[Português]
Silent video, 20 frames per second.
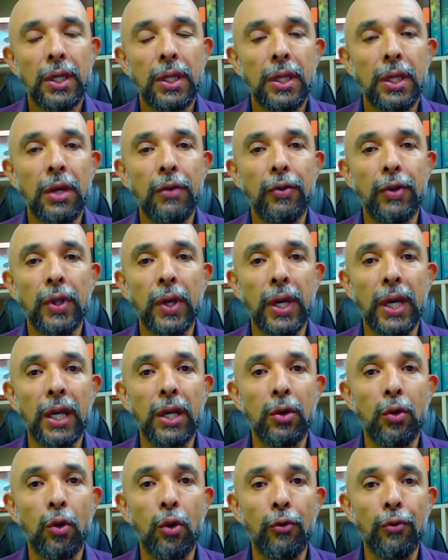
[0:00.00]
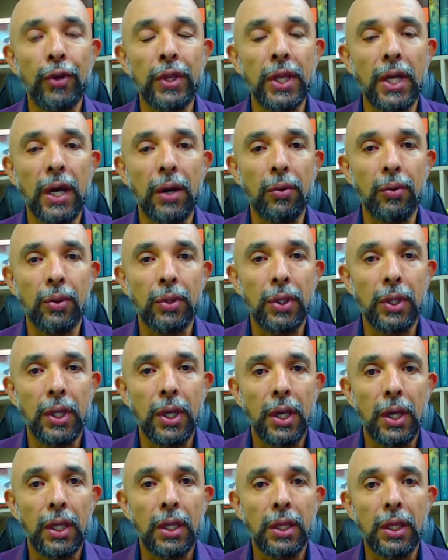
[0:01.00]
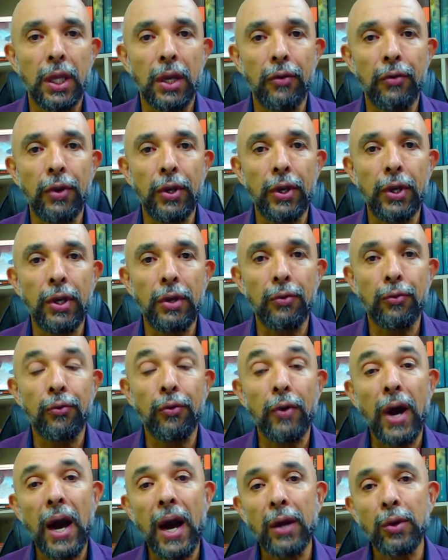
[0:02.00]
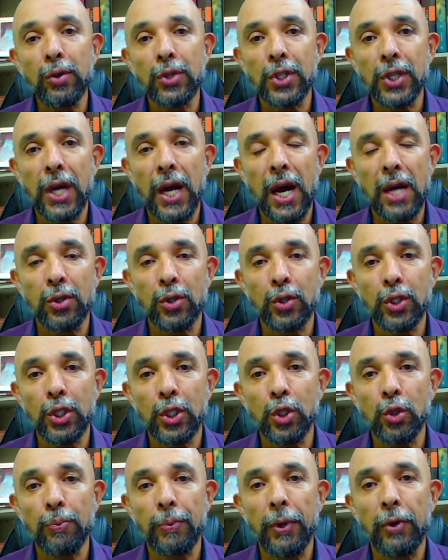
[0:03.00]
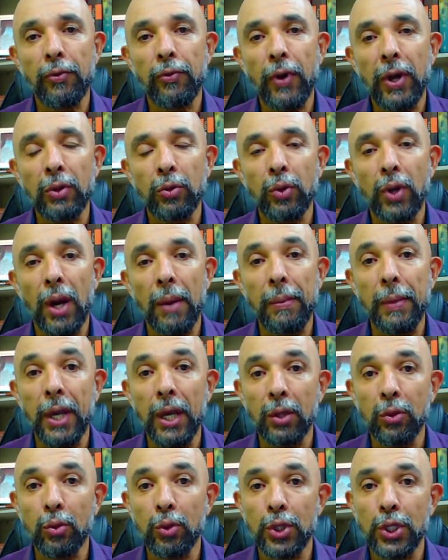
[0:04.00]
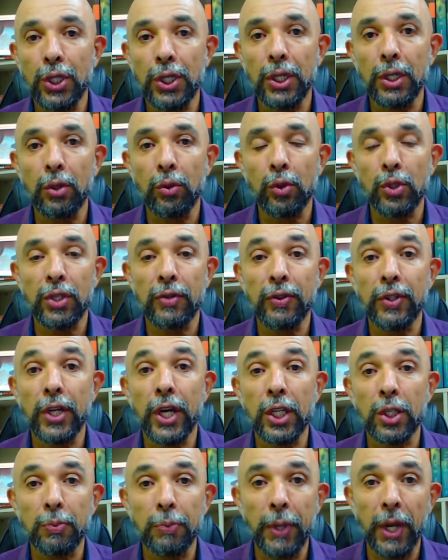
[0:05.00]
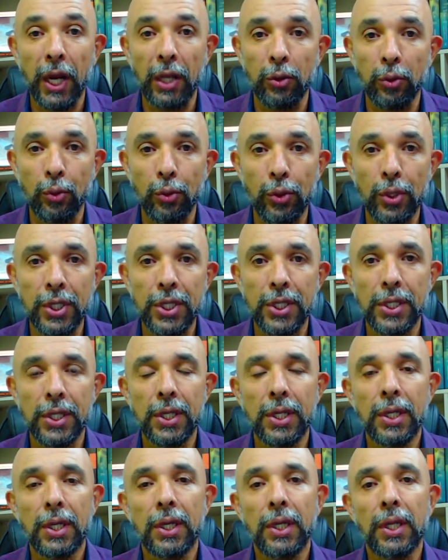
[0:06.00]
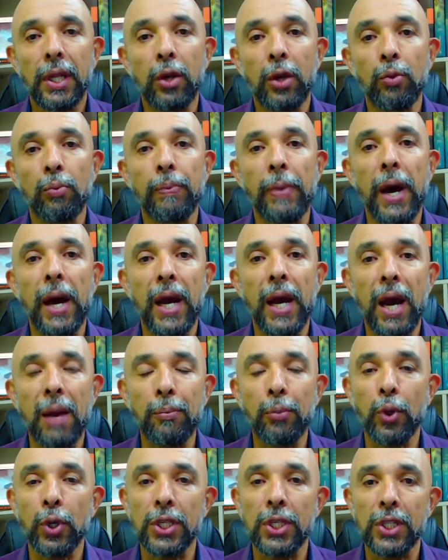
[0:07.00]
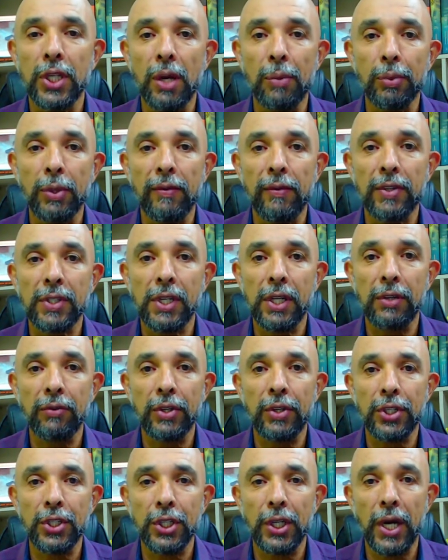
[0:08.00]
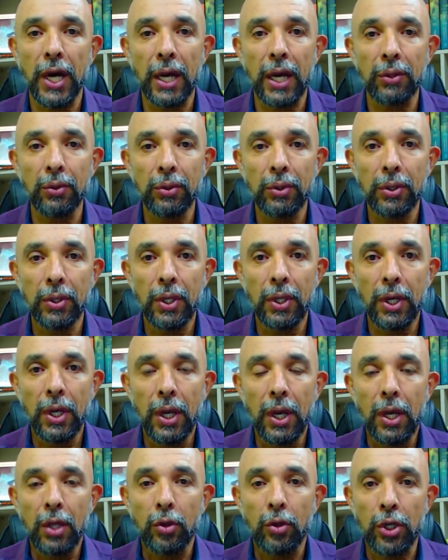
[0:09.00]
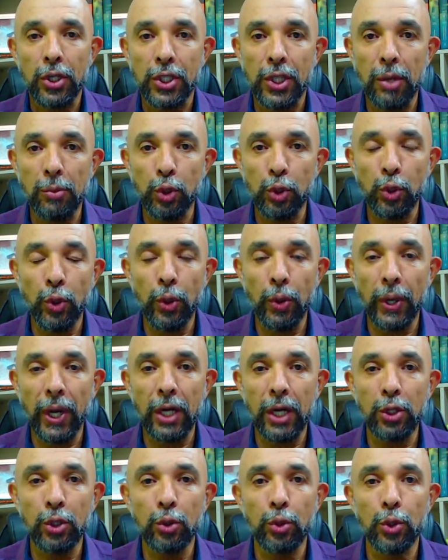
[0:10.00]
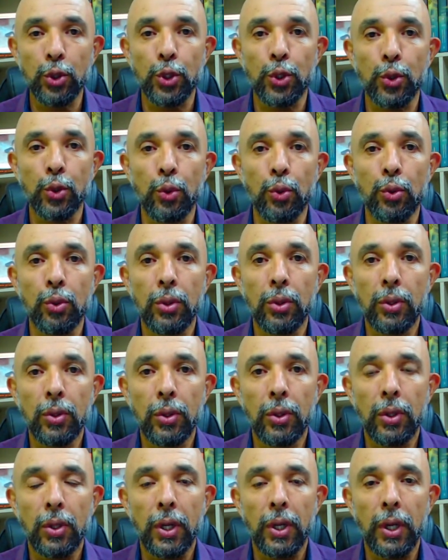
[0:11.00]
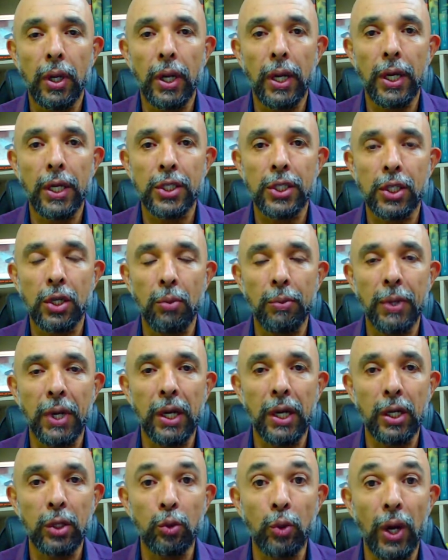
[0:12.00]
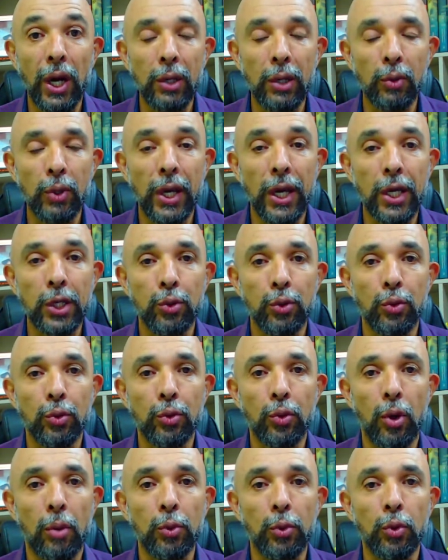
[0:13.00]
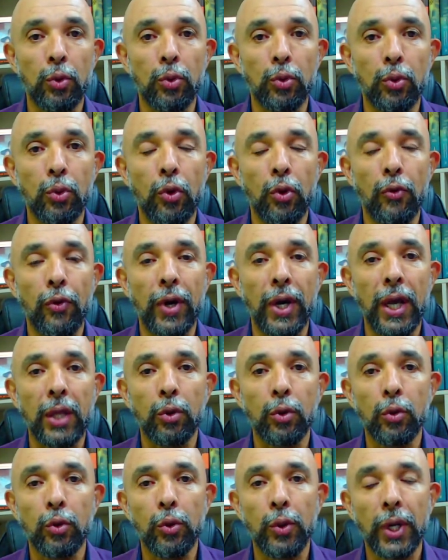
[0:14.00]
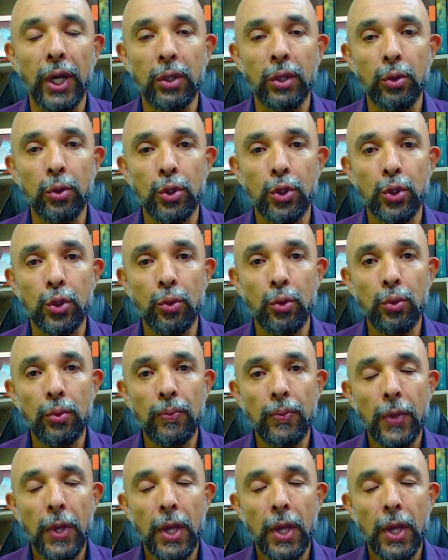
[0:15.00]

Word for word: devido àquele covidão. Teve vários casos de superfaturamento, de, inclusive de respiradores. Lá no Pará, por exemplo, estava sendo investigado. Nós temos no Rio Grande do Sul, é, se não me engano, Eduardo Leite, o nome do, do governador do Rio Grande do Sul,